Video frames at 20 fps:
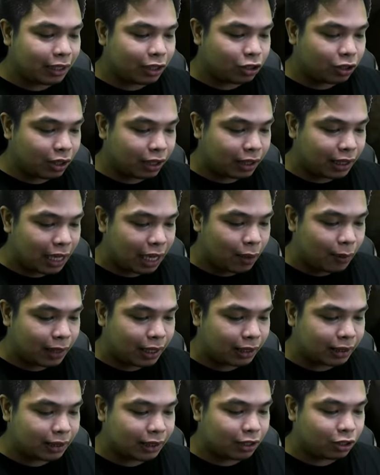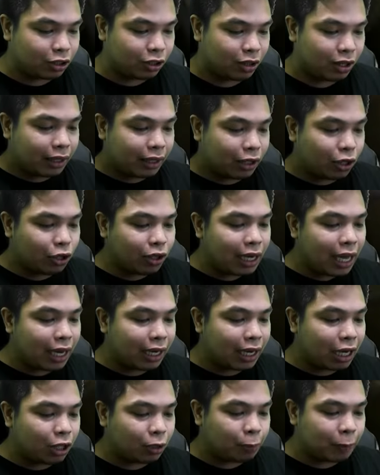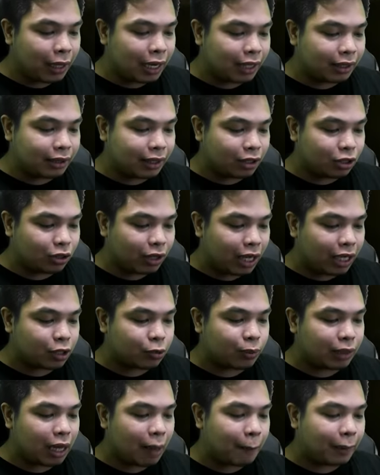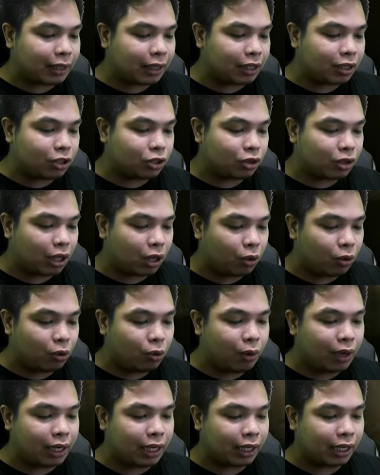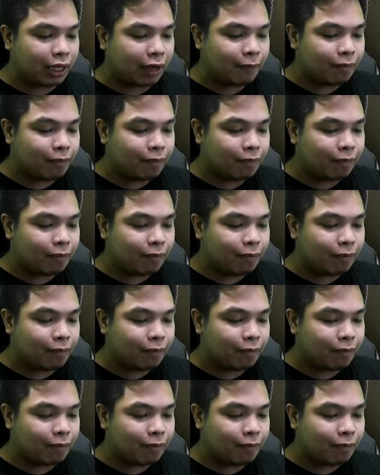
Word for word: dito ng ginagawa natin dito. Unang round pa lang dito guys. Wala pa tayo dito nakukuha lang niya.